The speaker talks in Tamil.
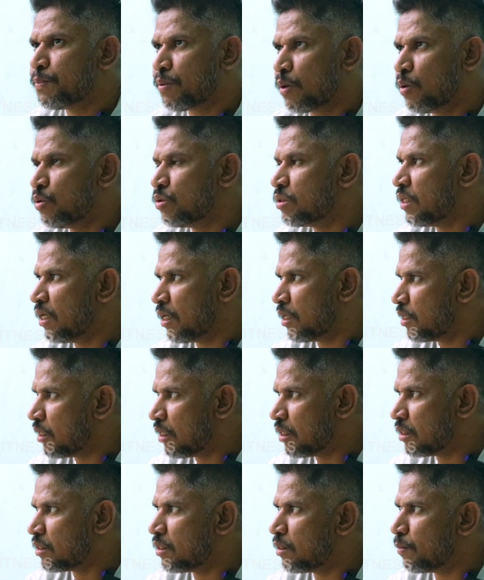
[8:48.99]
ஸ்ப்ரவுட்ஸ்
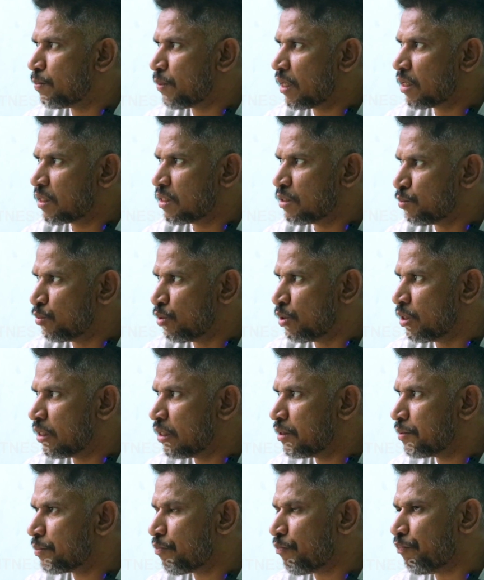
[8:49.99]
டயட் எடுத்துகிட்டு ப்ராக்டிஸ்
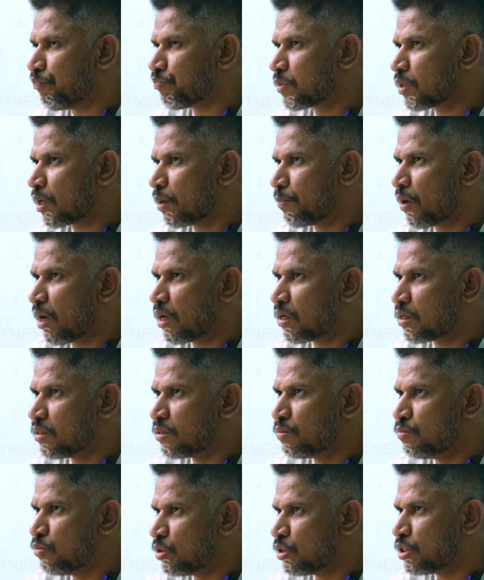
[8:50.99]
போகிறீங்க
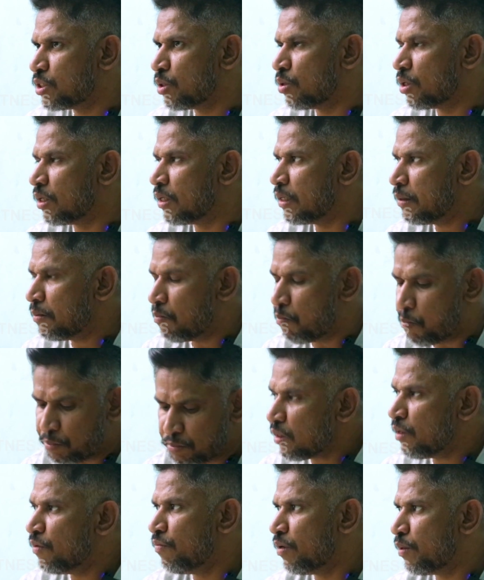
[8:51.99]
ப்ராக்டிஸ் முடித்த உடனே
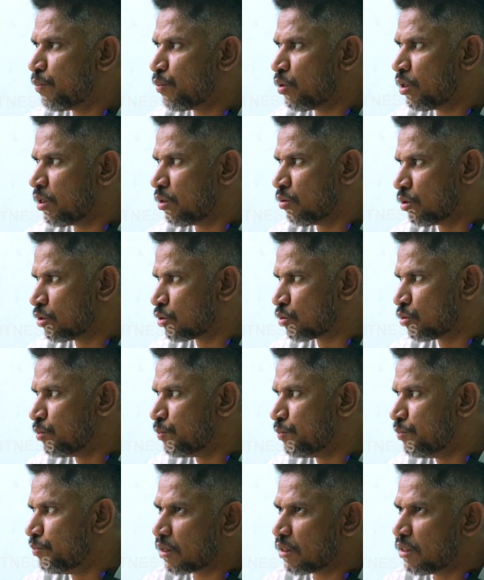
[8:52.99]
வே ப்ரோட்டீன் ஒரு
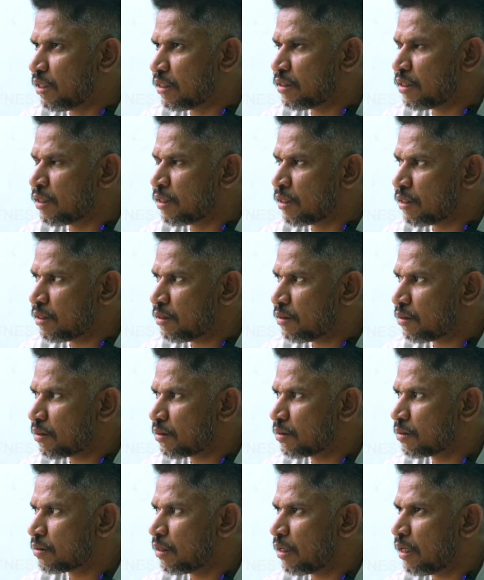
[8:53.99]
ஸ்கூப் எடுத்துங்க
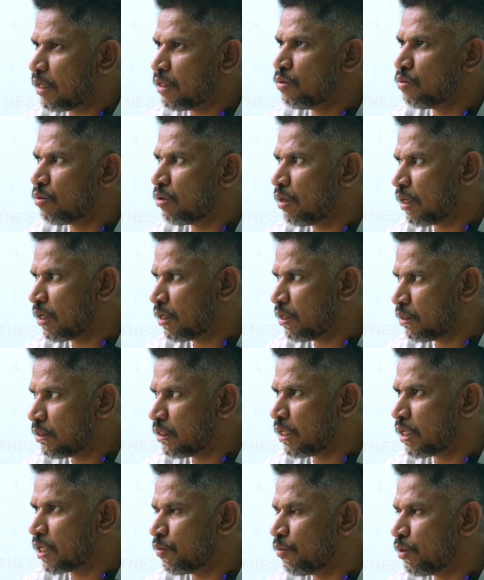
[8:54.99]
அது உங்களை
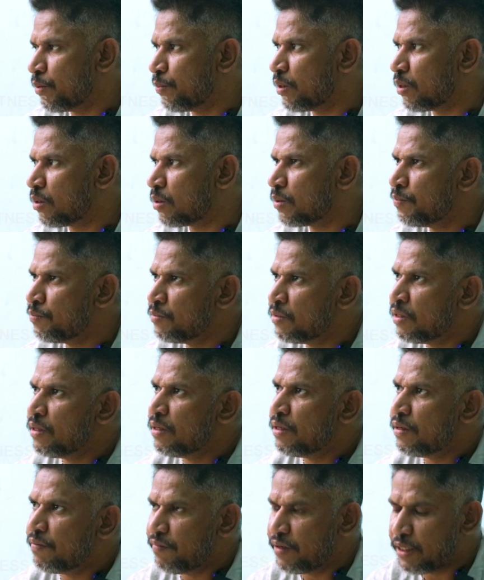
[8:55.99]
அங்கேருந்து ரெக்கவரி பண்ணிடும்
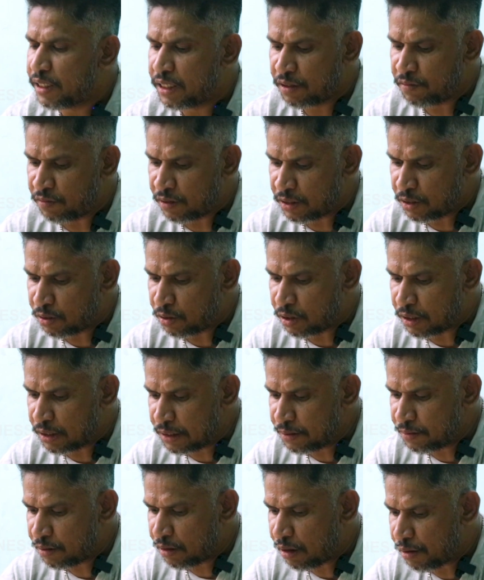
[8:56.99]
வீட்டுக்கு வந்த
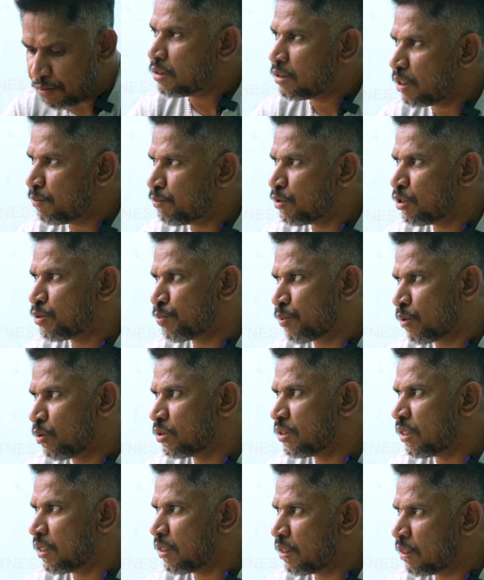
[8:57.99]
உடனே சேம் இந்த
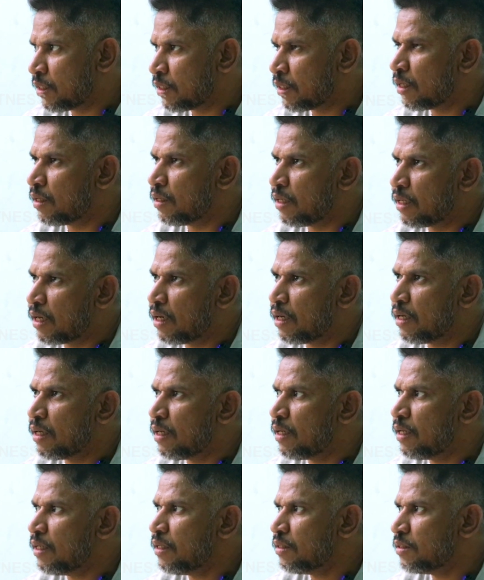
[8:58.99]
ஸ்ப்ரவுட்ஸ் டயட் எடுக்கணும்னாலும்
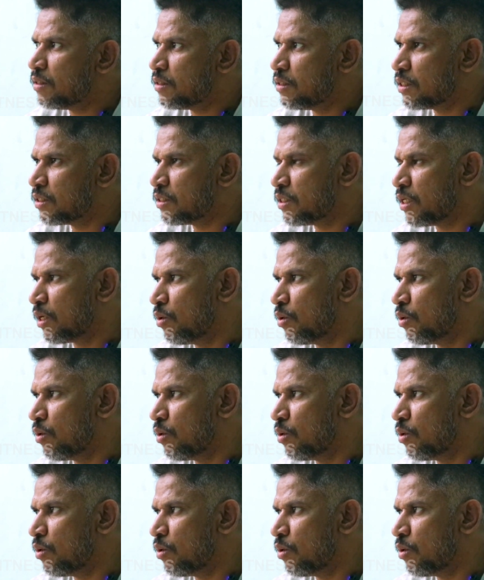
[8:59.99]
எடுக்கலாம் இல்லை சிக்ஸ்